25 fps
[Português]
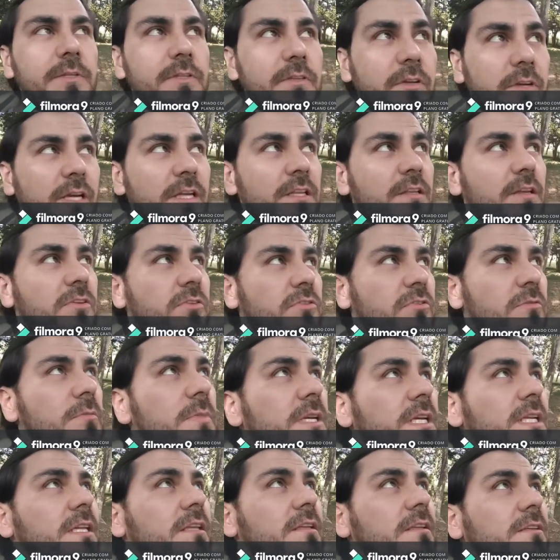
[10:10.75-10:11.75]
tem hora que dá uma
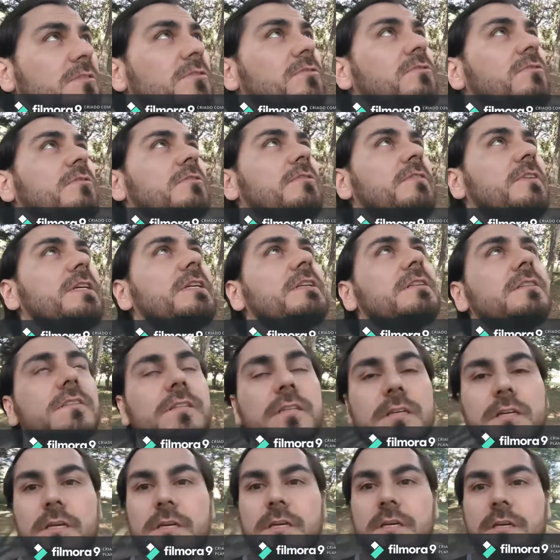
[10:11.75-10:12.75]
sumida nas nuvens.
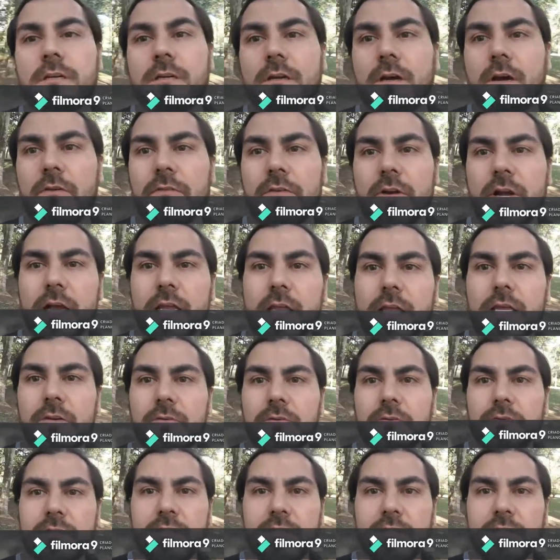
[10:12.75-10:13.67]
Vamos ficar aqui no